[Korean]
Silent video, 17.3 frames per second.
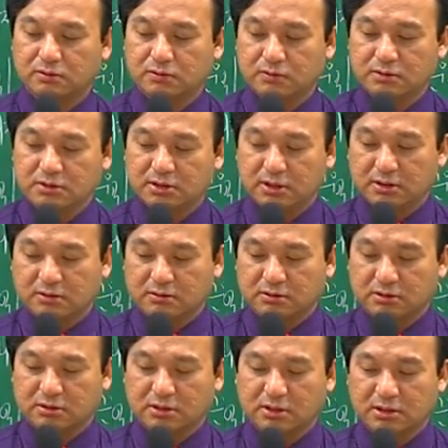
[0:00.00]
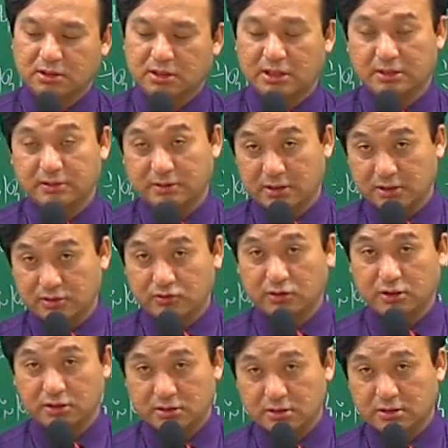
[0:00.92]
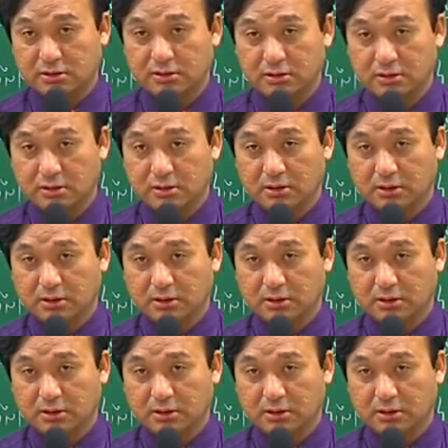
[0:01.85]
토지의 경제 적 강가가 발생할 수도 있죠.